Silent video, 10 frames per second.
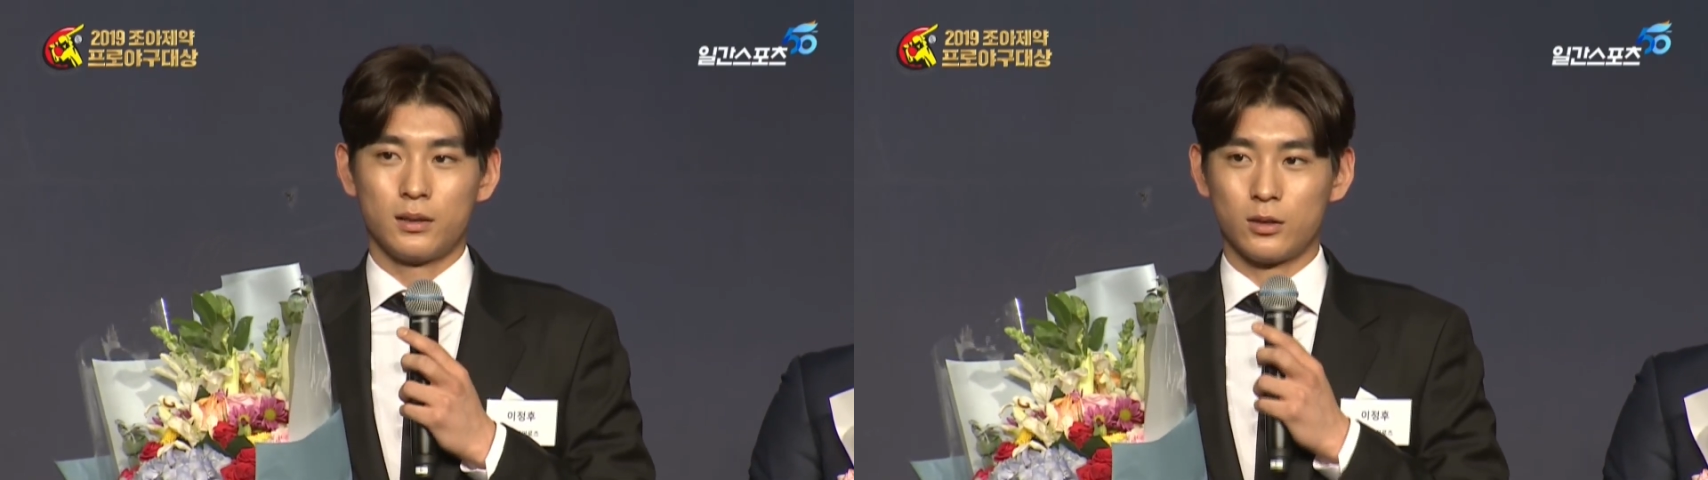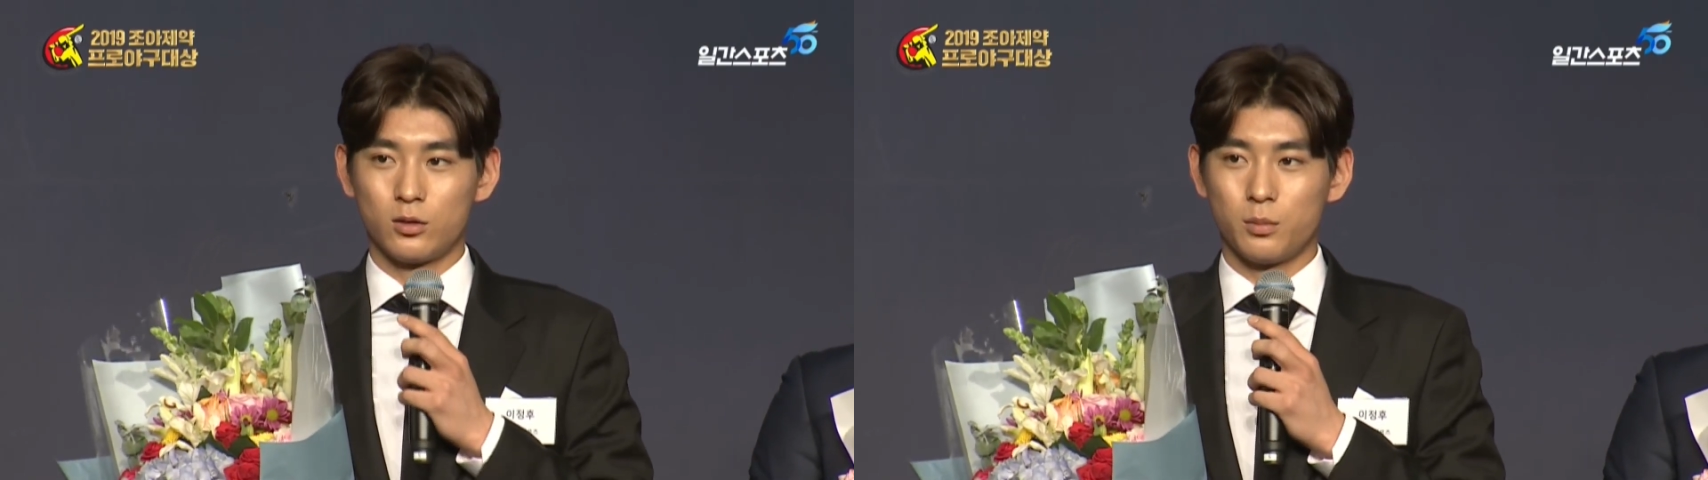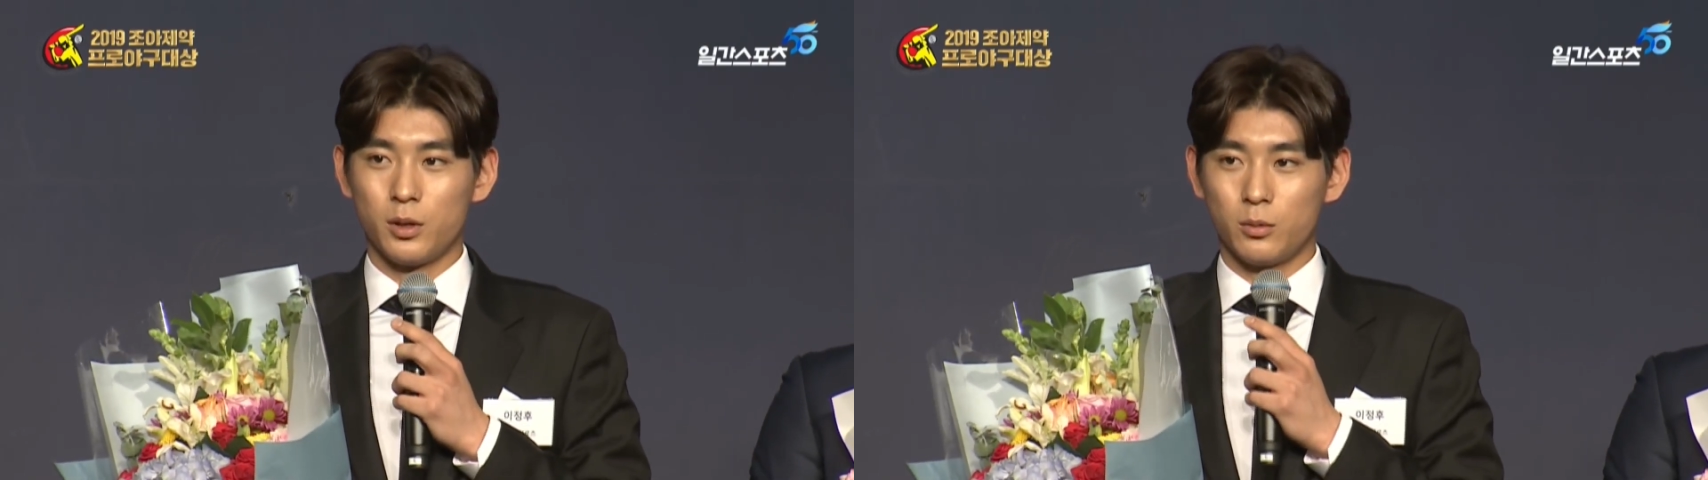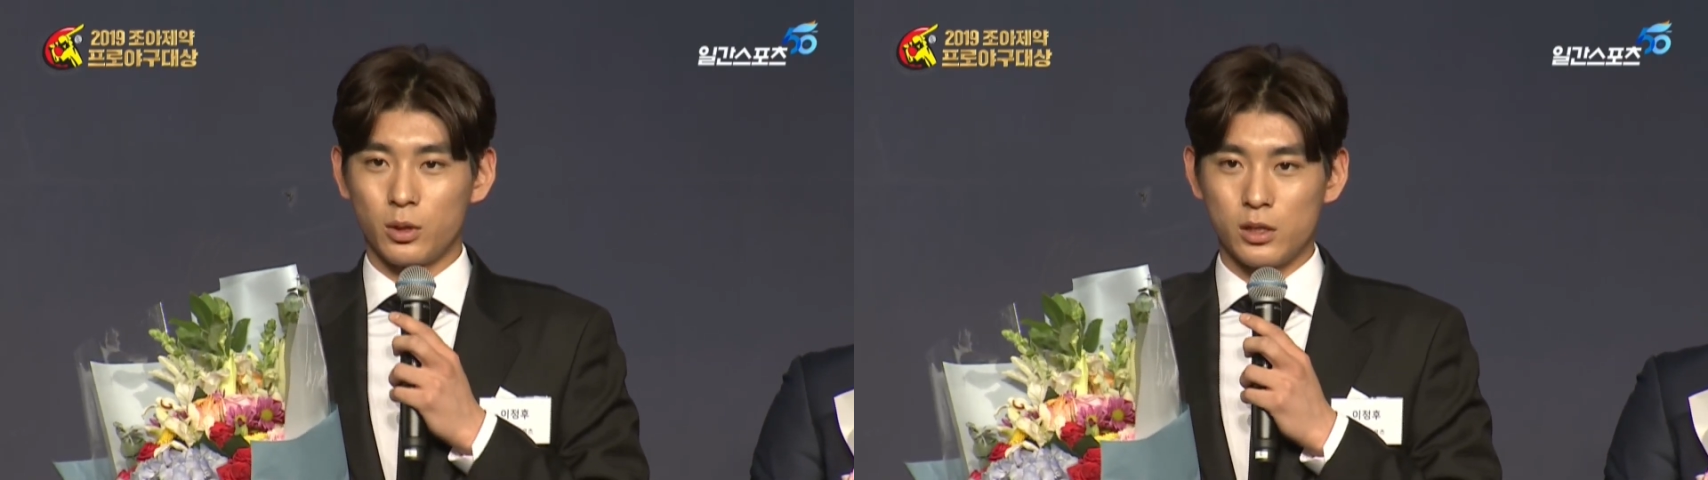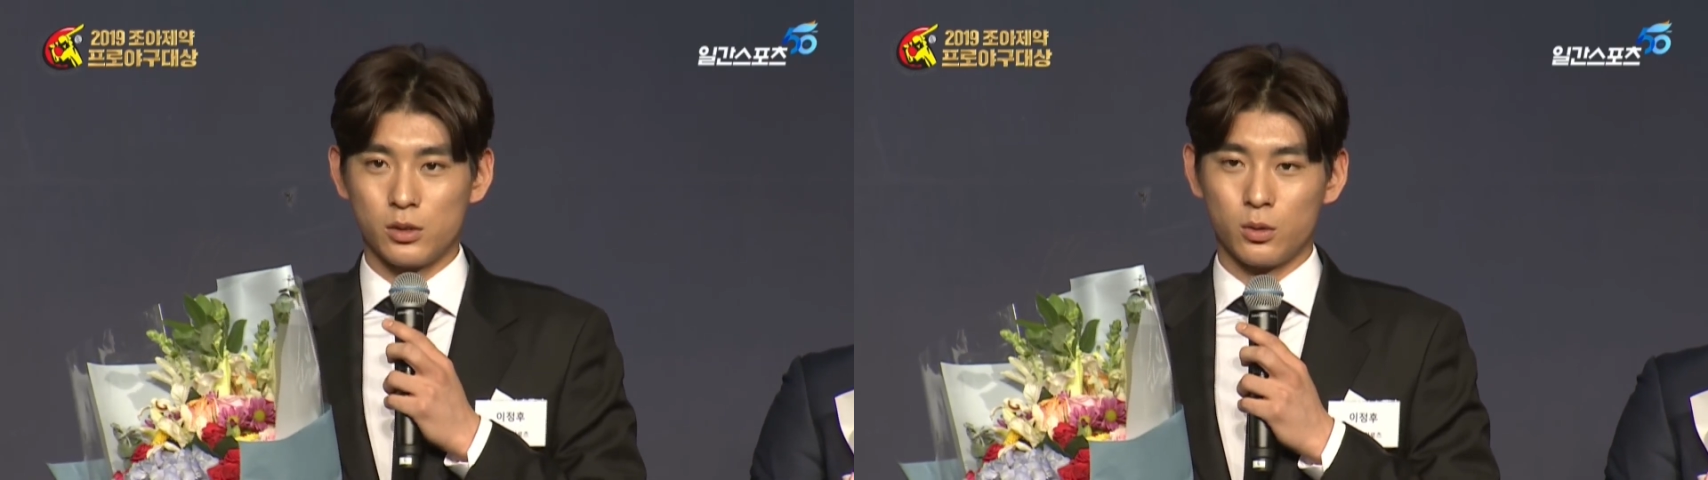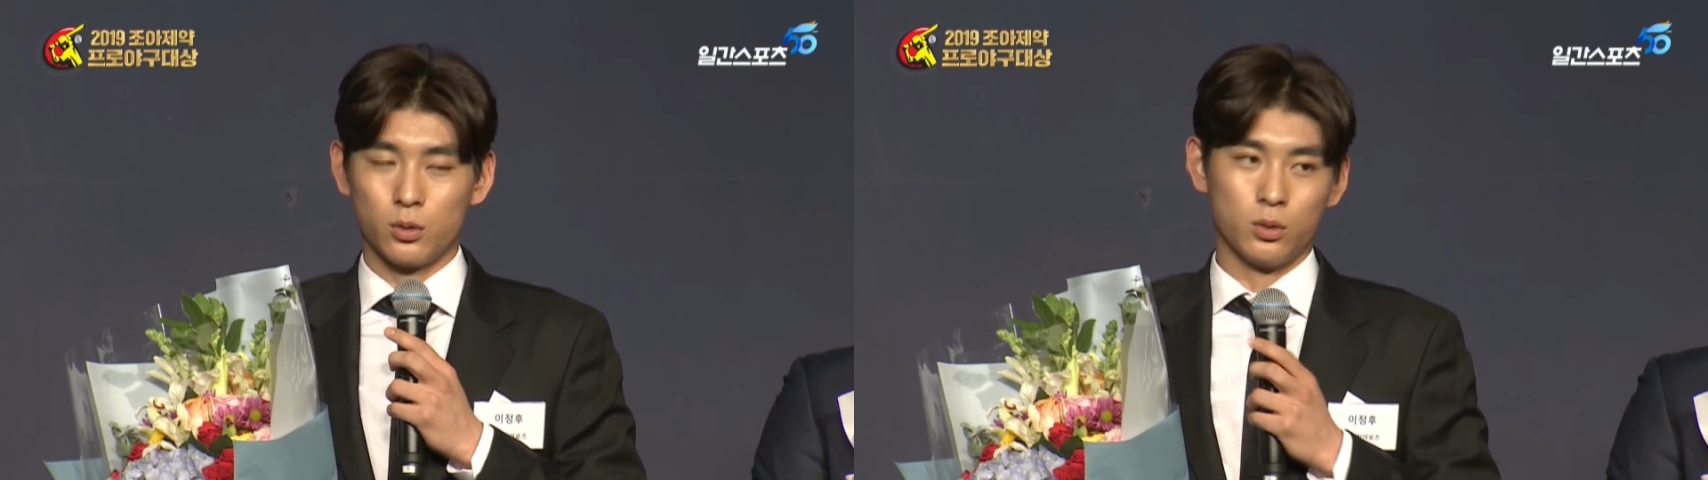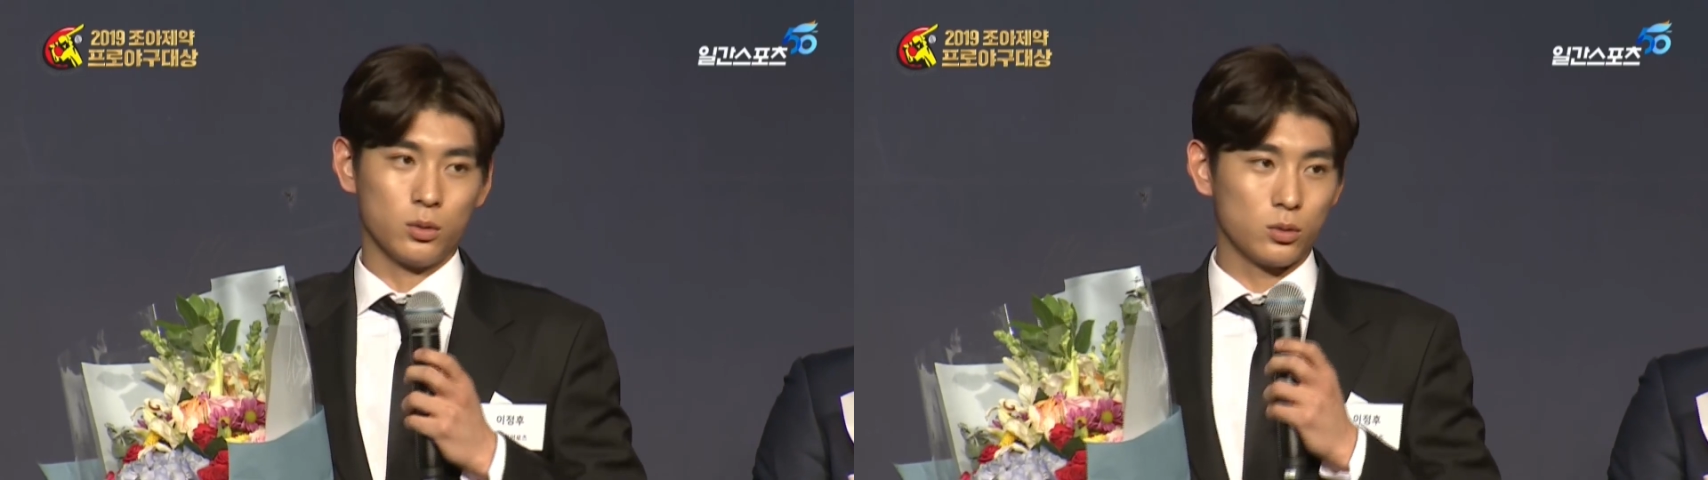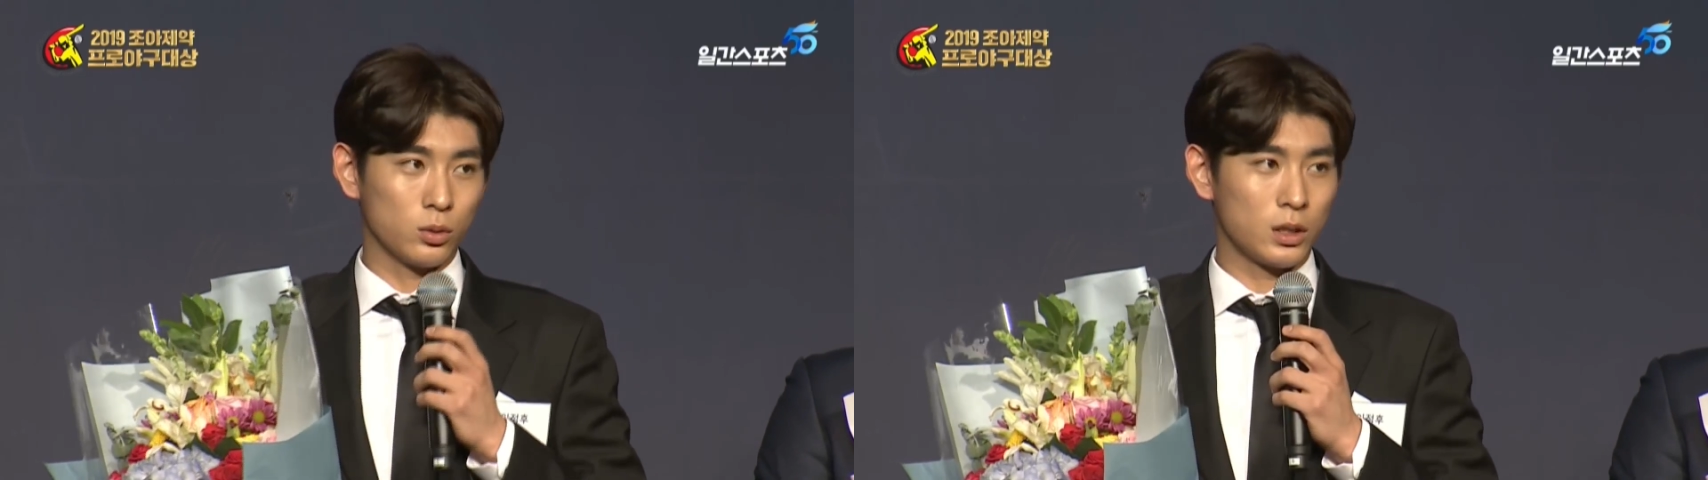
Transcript: 상수 선배님도 계시고